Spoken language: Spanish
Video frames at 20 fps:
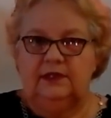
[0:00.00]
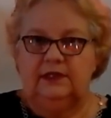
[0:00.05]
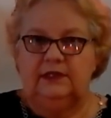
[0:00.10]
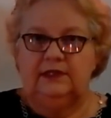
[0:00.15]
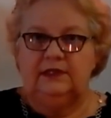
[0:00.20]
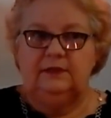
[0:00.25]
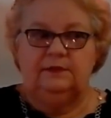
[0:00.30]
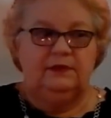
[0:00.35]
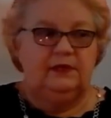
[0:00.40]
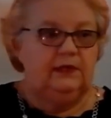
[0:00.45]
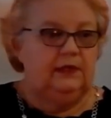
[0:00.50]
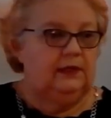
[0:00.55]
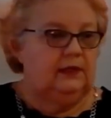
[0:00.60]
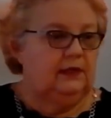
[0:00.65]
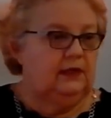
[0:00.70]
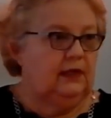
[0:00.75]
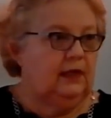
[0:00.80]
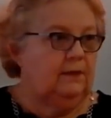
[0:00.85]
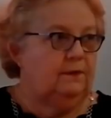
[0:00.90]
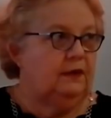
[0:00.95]
Se
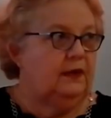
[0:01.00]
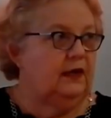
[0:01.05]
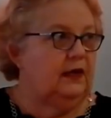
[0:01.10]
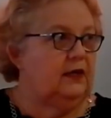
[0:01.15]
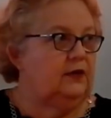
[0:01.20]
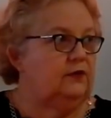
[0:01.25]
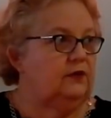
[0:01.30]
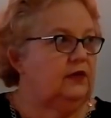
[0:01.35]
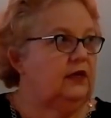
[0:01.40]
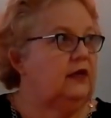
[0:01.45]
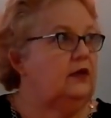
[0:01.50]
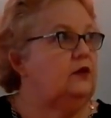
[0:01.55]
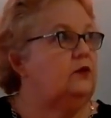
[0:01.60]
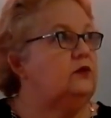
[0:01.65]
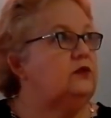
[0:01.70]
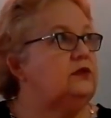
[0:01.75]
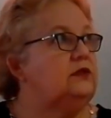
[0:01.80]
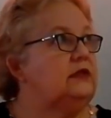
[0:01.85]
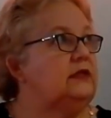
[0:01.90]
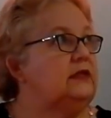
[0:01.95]
me apagaron las
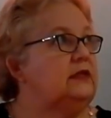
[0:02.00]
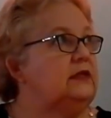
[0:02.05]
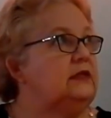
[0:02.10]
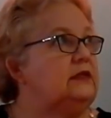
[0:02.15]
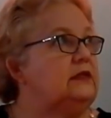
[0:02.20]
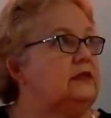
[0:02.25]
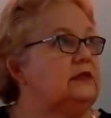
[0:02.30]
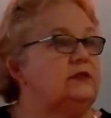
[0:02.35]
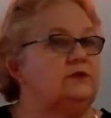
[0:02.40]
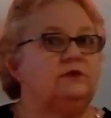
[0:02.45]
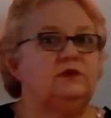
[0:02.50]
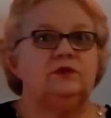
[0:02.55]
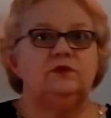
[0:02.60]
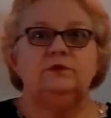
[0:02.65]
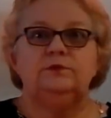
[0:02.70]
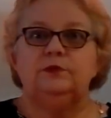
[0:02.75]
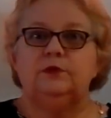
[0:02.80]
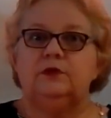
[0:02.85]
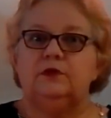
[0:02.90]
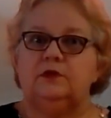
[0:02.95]
luces, esto es
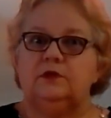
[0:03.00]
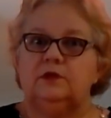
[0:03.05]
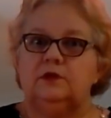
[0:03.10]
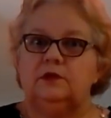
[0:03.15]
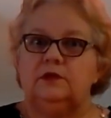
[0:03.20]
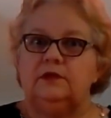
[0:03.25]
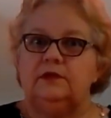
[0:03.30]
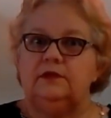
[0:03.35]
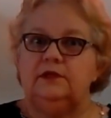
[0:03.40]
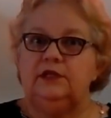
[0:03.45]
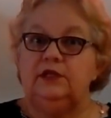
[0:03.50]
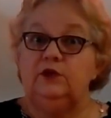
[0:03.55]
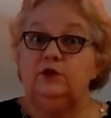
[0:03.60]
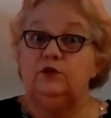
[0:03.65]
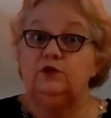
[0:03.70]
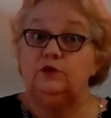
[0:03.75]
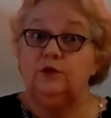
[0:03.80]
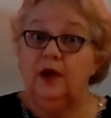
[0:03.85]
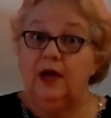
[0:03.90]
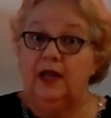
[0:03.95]
un poco
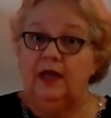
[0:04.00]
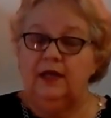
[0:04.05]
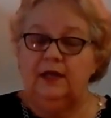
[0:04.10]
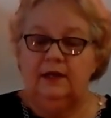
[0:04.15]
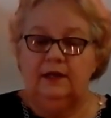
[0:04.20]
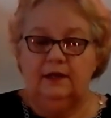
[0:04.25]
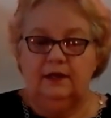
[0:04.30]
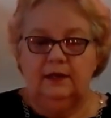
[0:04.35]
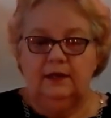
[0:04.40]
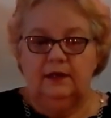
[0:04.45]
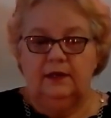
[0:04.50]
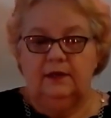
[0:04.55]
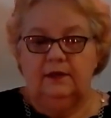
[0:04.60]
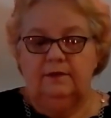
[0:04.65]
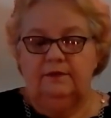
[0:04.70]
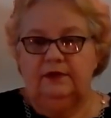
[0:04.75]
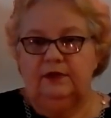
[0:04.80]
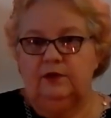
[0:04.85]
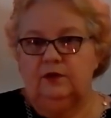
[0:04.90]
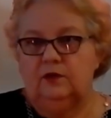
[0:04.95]
inusual,
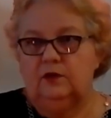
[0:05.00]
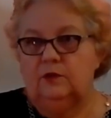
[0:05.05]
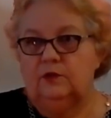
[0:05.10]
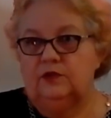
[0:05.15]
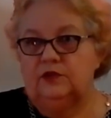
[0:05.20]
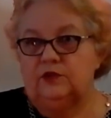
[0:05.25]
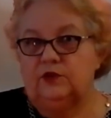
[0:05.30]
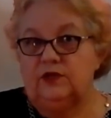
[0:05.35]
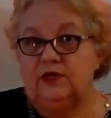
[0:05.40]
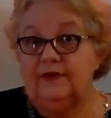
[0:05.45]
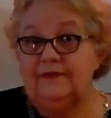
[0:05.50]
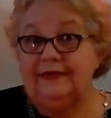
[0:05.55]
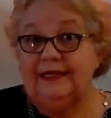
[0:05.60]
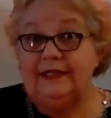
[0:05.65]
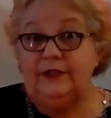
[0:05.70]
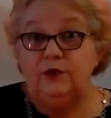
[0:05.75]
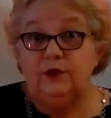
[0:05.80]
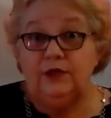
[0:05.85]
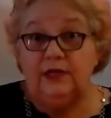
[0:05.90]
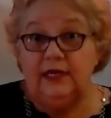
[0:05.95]
pero como estoy
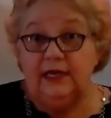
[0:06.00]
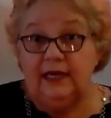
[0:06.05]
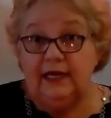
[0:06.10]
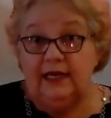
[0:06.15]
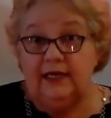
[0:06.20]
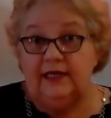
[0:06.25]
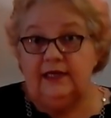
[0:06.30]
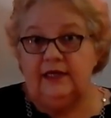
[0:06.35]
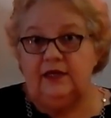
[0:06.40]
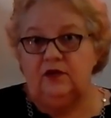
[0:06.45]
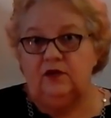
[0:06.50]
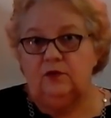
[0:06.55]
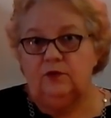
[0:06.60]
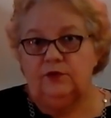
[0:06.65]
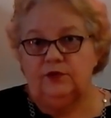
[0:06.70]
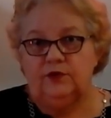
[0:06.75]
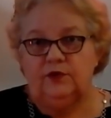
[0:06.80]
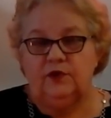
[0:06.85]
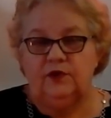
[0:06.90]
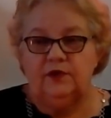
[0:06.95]
hablando de él y
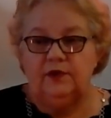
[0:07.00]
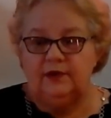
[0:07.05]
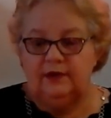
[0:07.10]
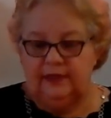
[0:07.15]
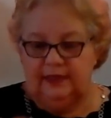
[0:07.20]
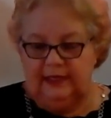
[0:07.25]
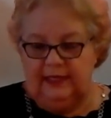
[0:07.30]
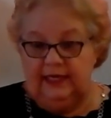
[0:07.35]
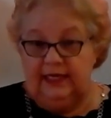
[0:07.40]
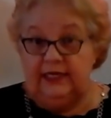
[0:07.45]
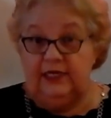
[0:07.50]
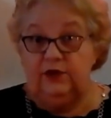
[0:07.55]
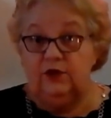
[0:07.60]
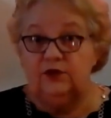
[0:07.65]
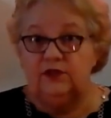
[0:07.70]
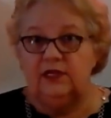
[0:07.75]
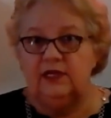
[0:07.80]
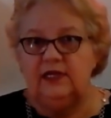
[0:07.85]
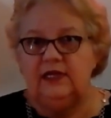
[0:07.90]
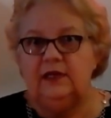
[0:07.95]
como yo, él y
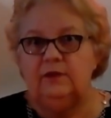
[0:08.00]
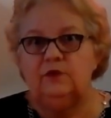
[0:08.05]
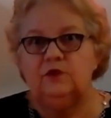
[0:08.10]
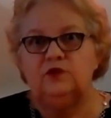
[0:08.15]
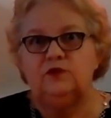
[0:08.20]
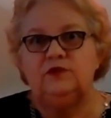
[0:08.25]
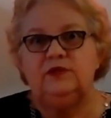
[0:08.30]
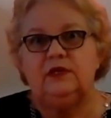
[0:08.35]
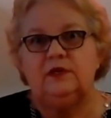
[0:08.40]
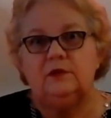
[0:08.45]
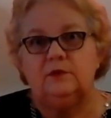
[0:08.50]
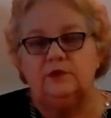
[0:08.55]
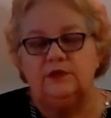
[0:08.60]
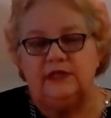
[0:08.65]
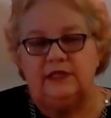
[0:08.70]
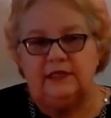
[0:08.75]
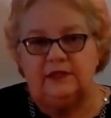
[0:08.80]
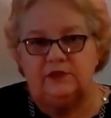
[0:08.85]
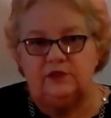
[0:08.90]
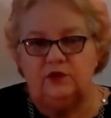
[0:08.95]
yo teníamos una
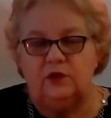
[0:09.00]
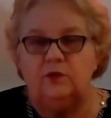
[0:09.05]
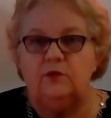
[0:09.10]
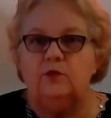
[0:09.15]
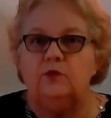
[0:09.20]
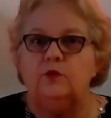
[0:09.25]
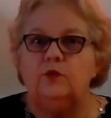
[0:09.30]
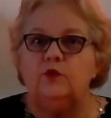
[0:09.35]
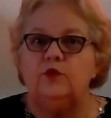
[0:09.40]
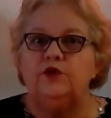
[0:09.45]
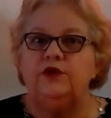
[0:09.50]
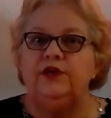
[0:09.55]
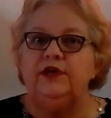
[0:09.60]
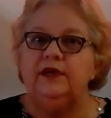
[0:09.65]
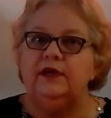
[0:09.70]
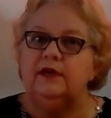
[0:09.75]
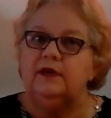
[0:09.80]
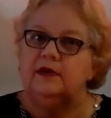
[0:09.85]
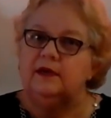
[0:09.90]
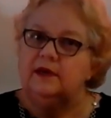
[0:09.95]
comunicación
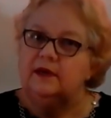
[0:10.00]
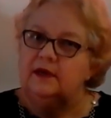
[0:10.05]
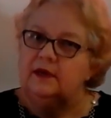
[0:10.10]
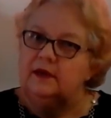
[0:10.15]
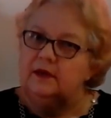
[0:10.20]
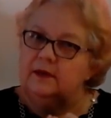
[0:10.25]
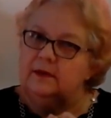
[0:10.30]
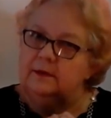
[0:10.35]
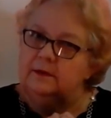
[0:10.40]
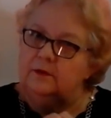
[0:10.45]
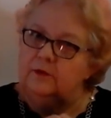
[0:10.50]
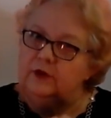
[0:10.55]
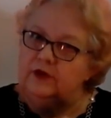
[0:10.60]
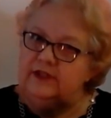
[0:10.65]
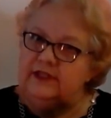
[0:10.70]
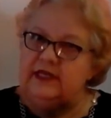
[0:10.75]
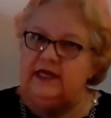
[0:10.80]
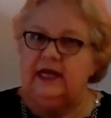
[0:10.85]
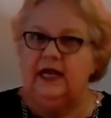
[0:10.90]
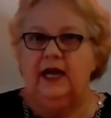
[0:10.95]
muy, muy
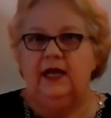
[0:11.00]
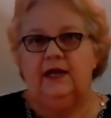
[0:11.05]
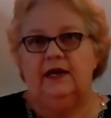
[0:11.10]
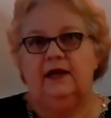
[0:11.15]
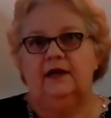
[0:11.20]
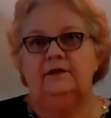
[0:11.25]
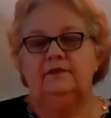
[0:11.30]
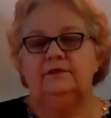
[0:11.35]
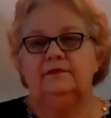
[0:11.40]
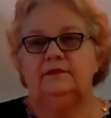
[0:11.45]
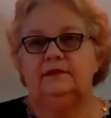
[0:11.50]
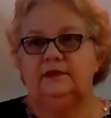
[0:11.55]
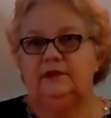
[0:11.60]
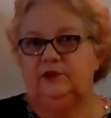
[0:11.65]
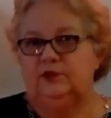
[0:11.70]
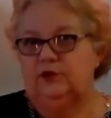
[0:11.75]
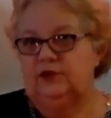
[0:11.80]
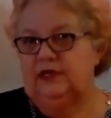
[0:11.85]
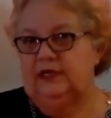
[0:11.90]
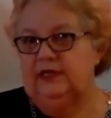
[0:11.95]
cercana,
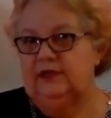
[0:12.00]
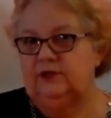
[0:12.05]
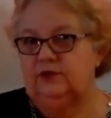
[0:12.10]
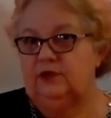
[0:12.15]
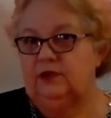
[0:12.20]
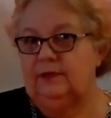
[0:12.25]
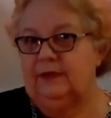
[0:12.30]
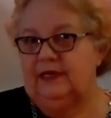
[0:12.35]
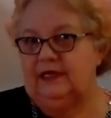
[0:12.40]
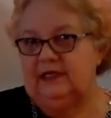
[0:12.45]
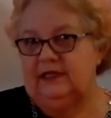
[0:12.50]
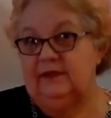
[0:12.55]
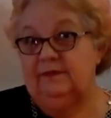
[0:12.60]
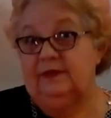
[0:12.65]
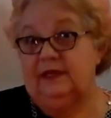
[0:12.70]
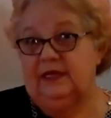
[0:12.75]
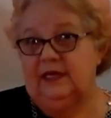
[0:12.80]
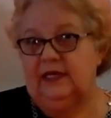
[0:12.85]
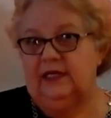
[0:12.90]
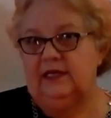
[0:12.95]
yo era su hermanita
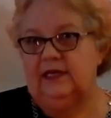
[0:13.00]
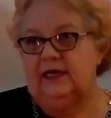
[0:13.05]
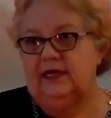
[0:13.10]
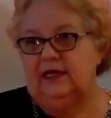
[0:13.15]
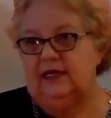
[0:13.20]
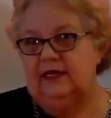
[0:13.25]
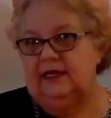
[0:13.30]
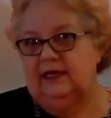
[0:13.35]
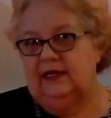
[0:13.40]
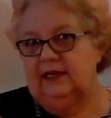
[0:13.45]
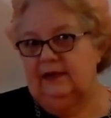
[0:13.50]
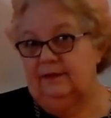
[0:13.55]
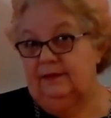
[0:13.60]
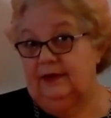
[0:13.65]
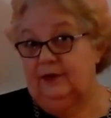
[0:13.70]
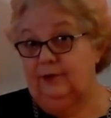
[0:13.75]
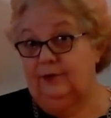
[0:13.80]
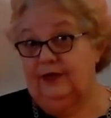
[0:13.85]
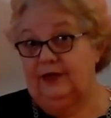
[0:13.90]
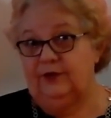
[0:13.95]
pequeña, él era el
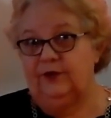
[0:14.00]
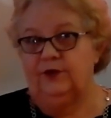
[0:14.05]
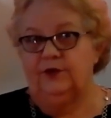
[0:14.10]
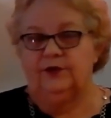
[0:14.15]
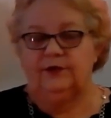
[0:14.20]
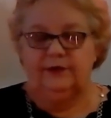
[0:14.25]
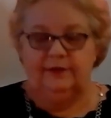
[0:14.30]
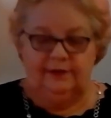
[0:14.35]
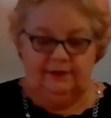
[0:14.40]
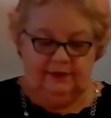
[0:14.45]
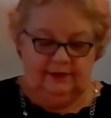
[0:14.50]
hermano mayor,